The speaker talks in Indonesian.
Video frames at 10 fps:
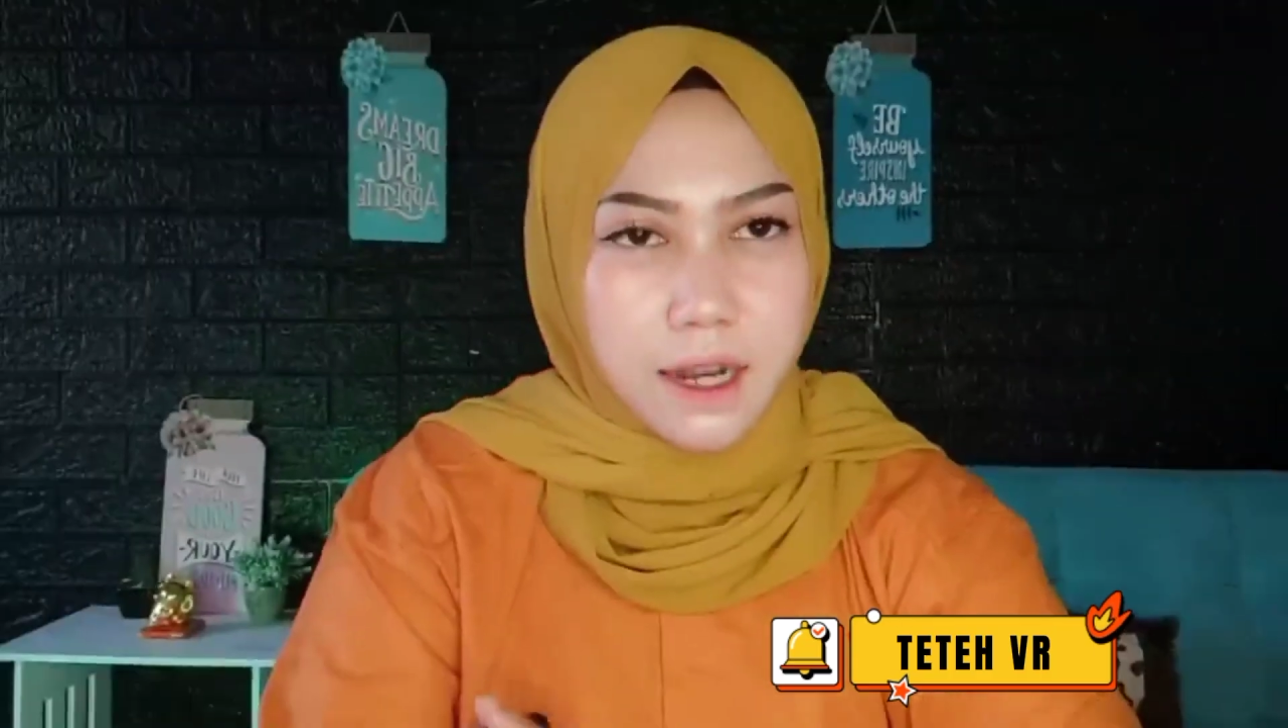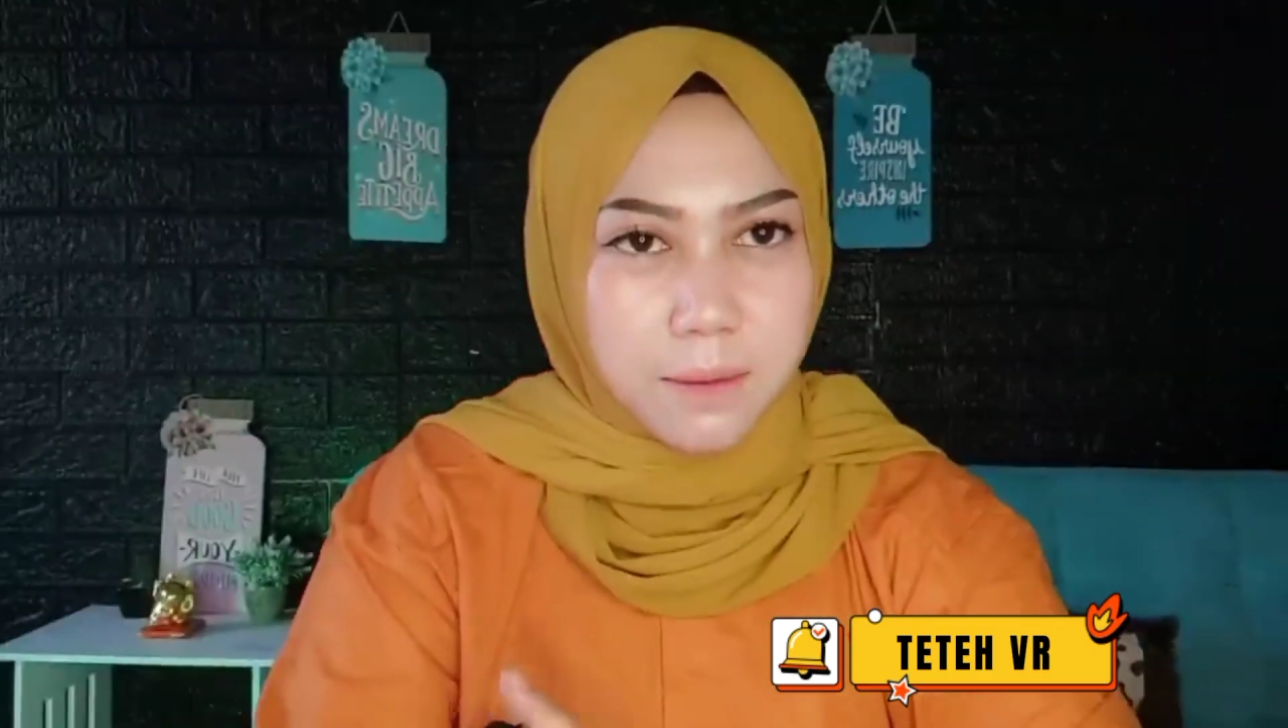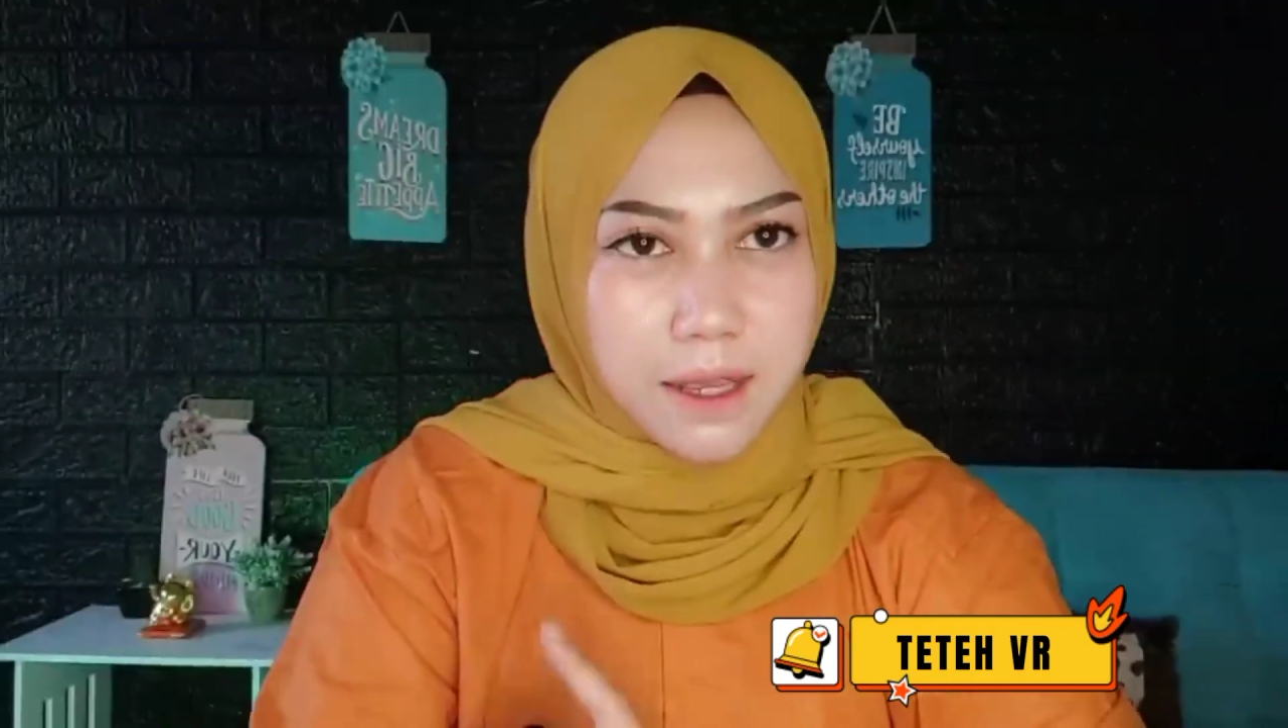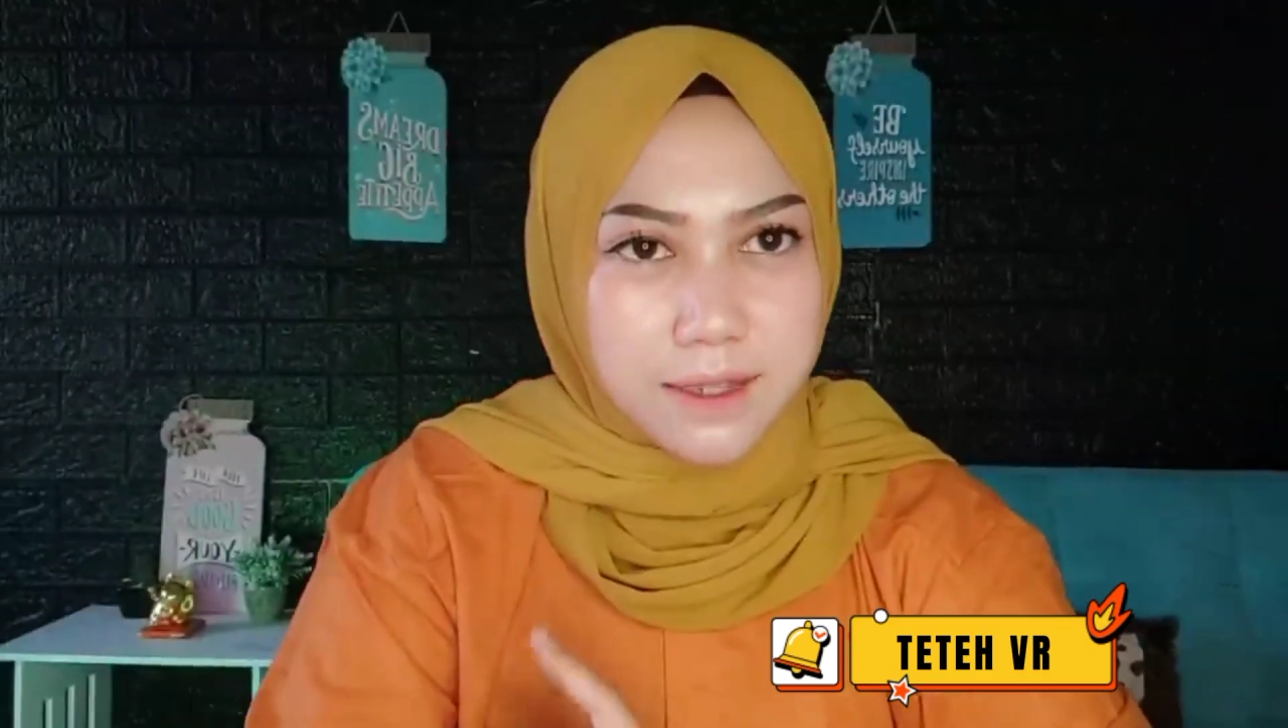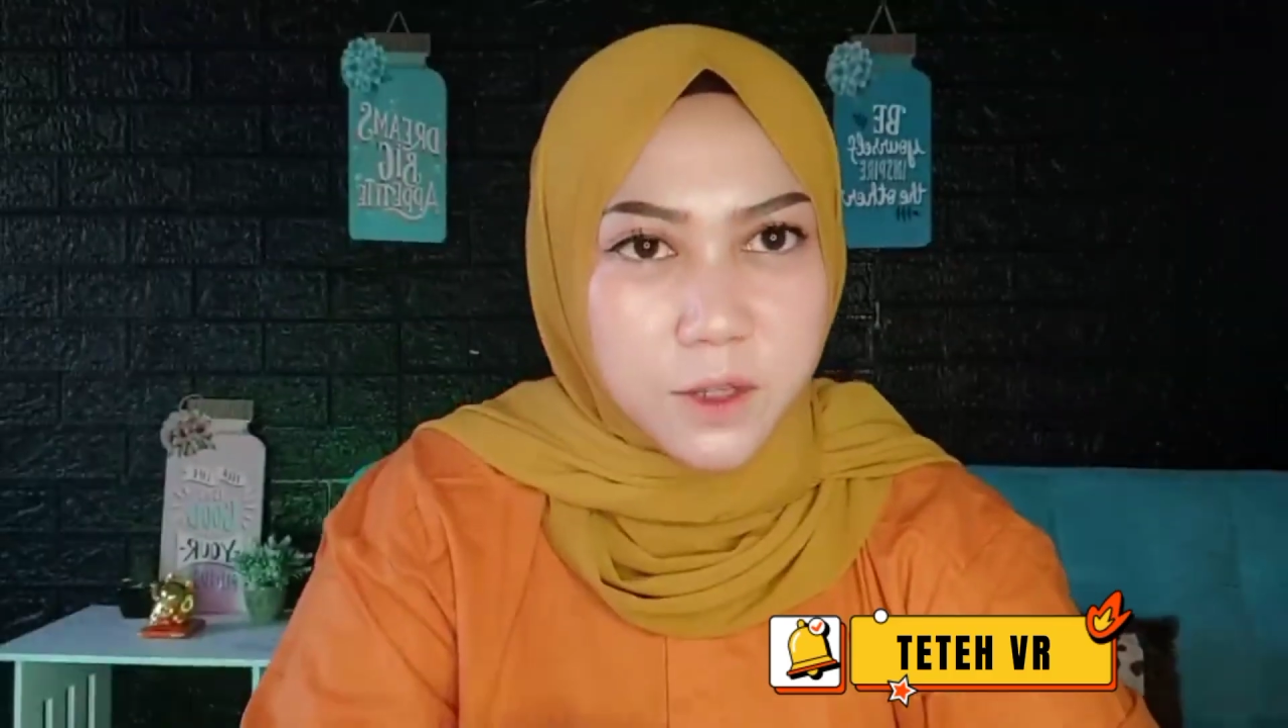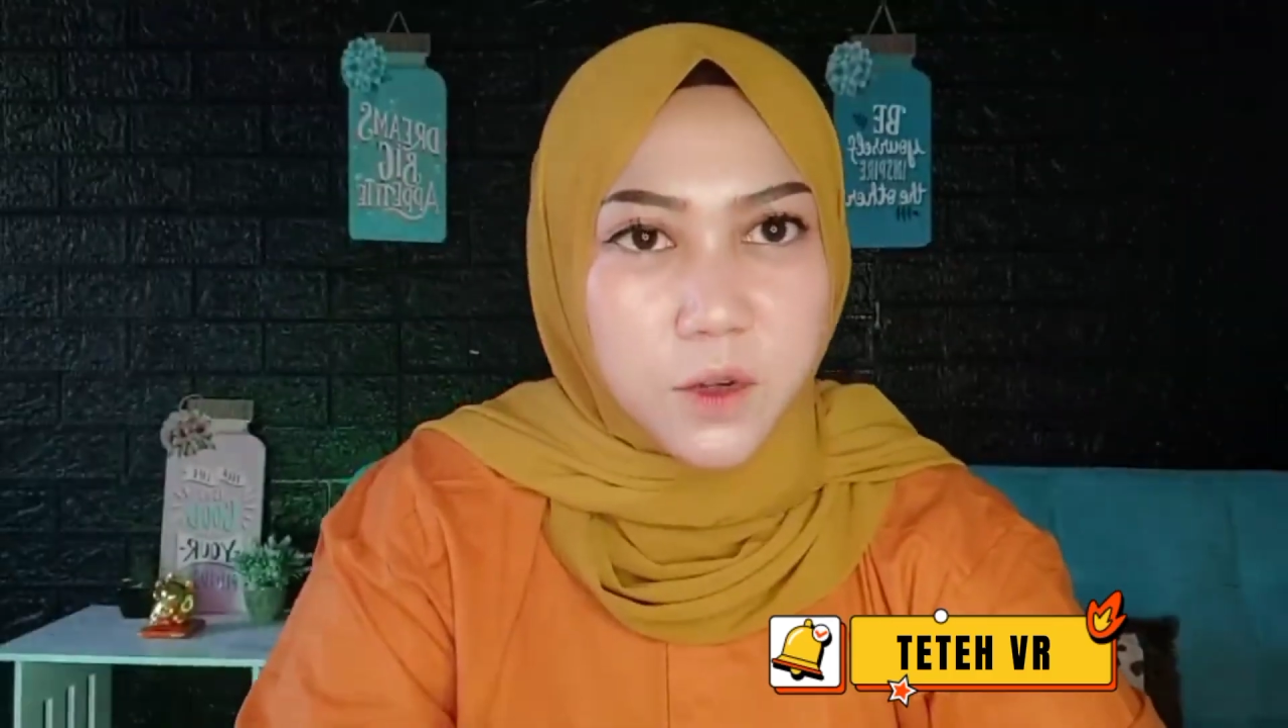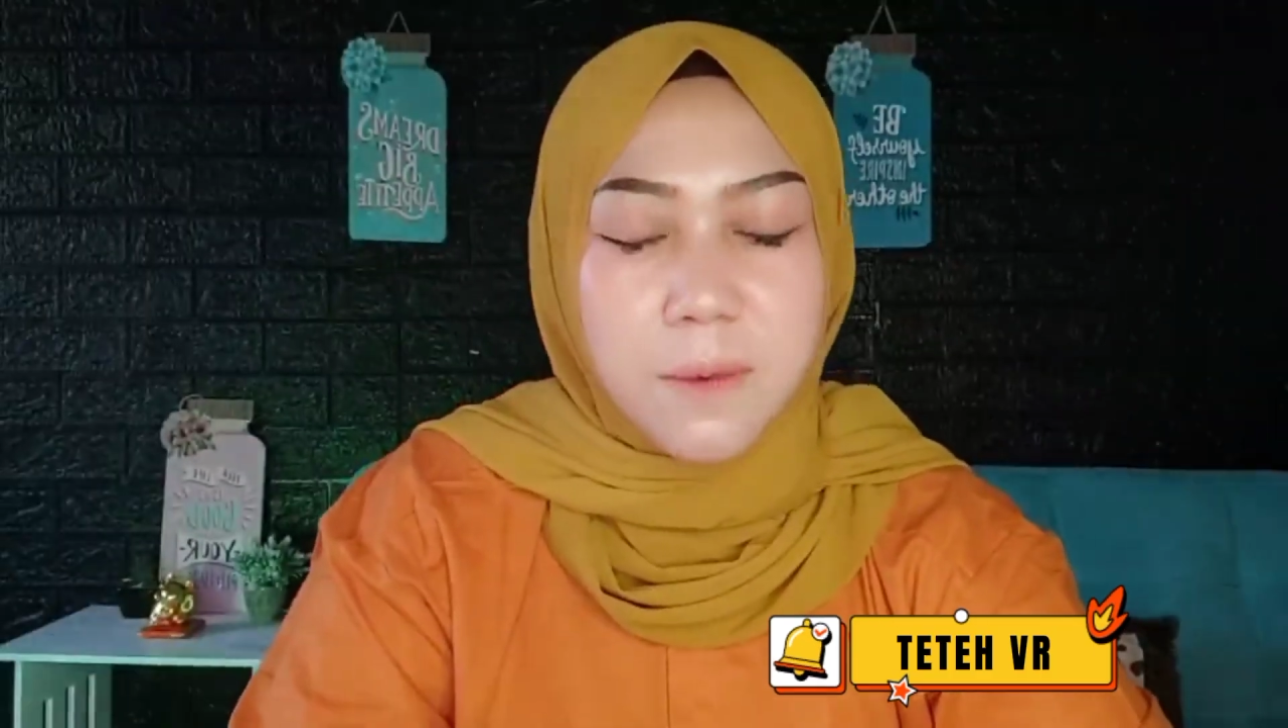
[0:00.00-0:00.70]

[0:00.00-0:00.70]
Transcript: nah biasanya